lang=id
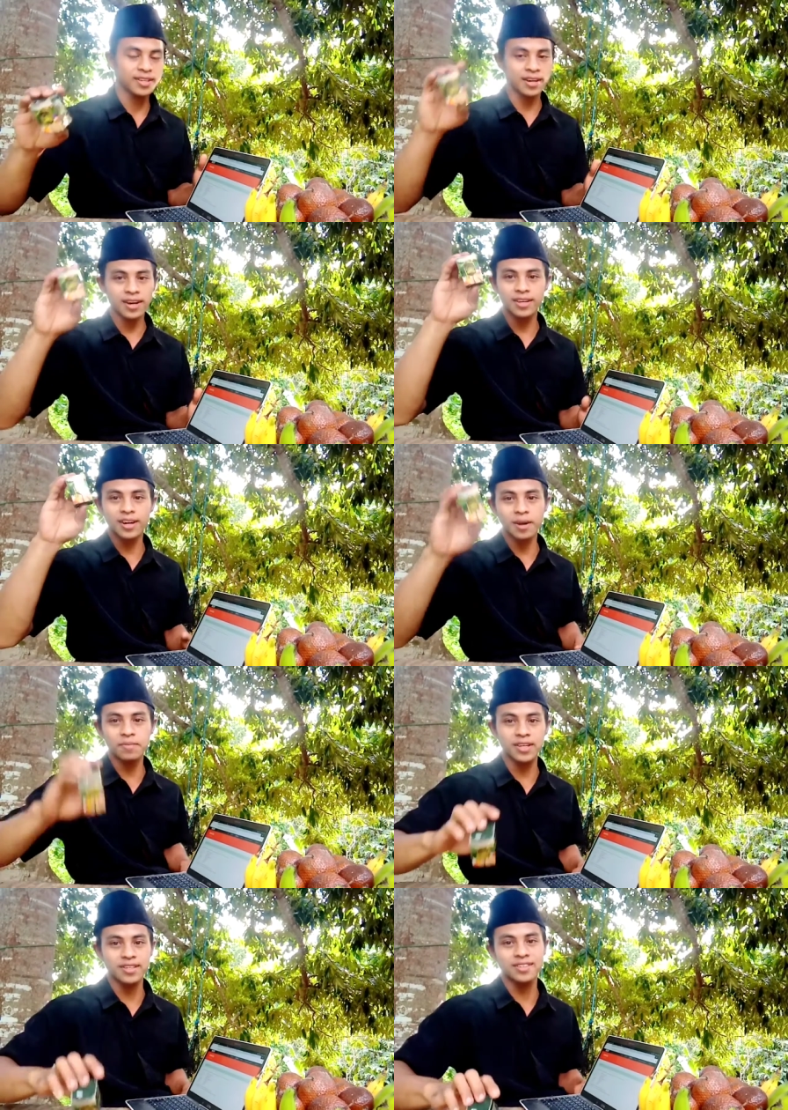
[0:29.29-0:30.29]
yang lagi
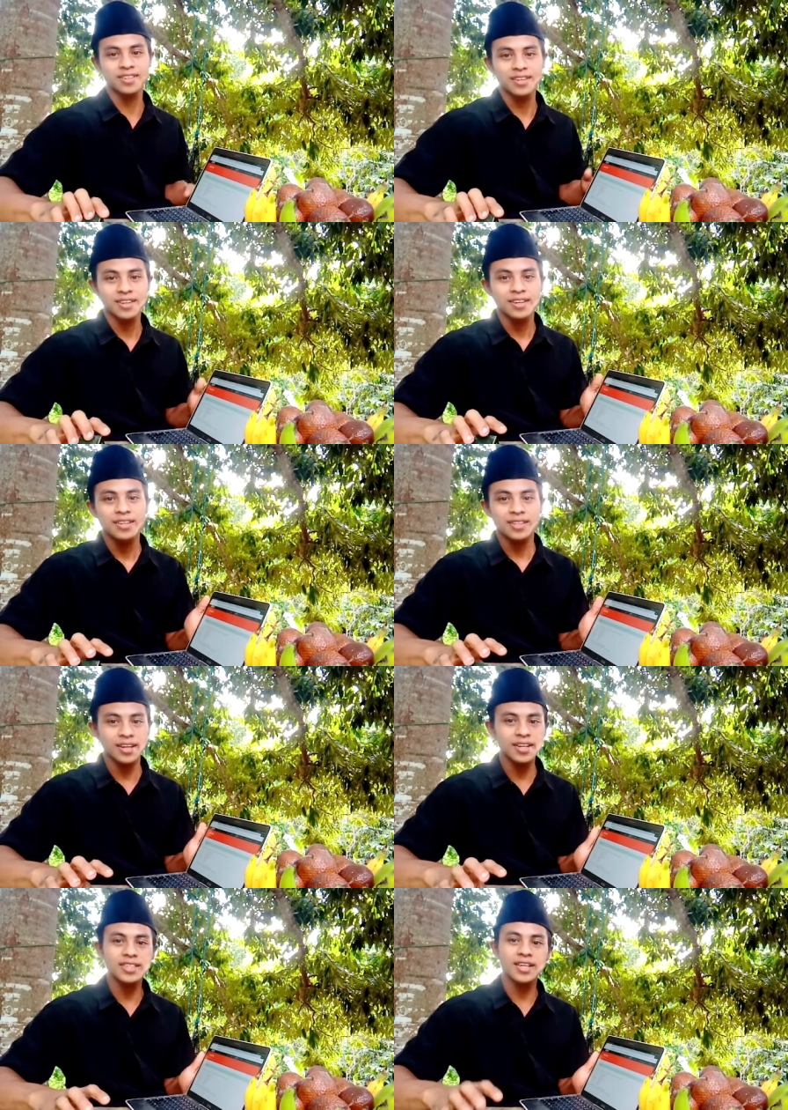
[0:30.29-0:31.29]
rame
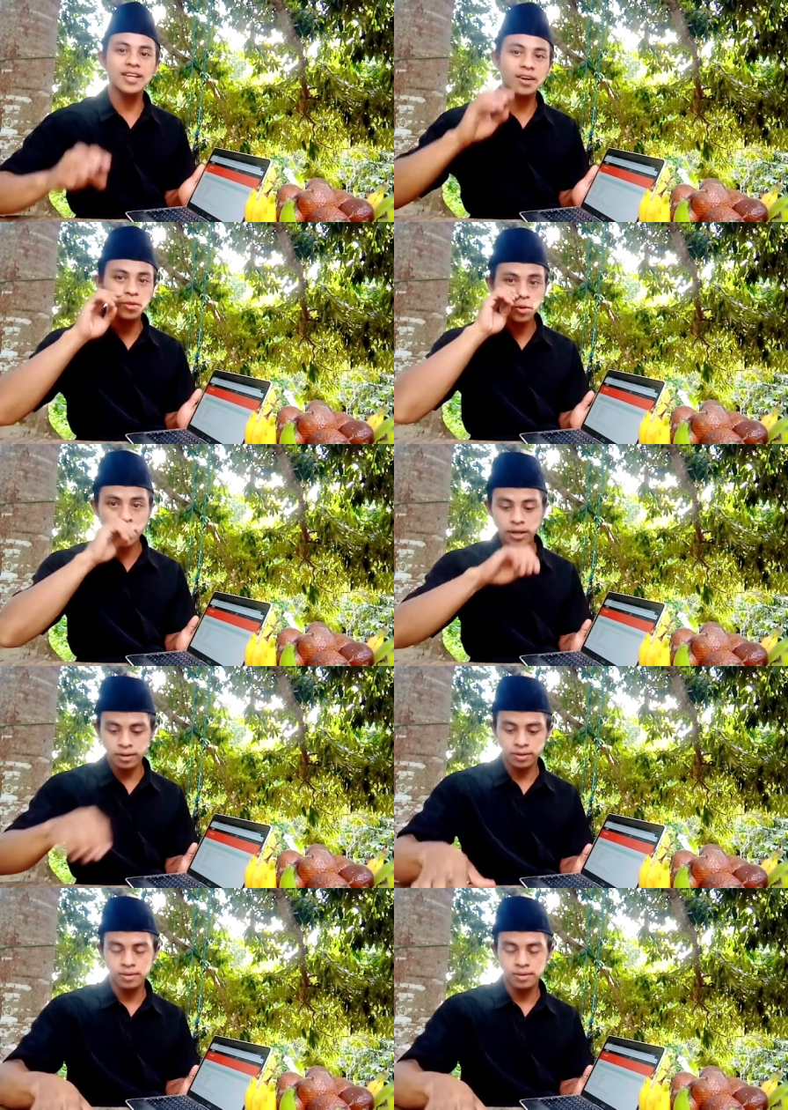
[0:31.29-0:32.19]
jadi di sini keuntungan